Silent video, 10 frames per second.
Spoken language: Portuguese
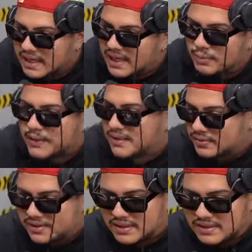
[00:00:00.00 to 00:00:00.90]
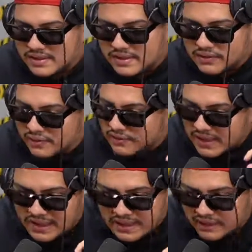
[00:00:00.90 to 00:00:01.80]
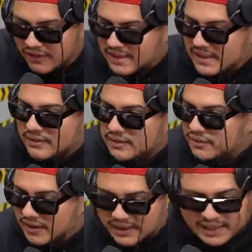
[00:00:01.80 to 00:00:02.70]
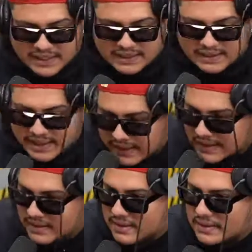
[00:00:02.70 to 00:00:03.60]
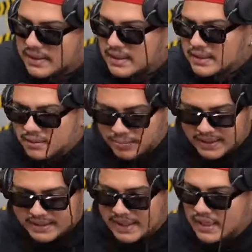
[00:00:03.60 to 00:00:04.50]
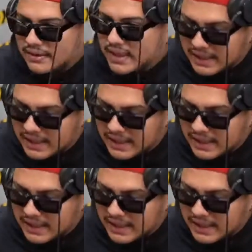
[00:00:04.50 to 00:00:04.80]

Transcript: ideias, porque as notícias que, que vazava do funk era treta de, de empresário,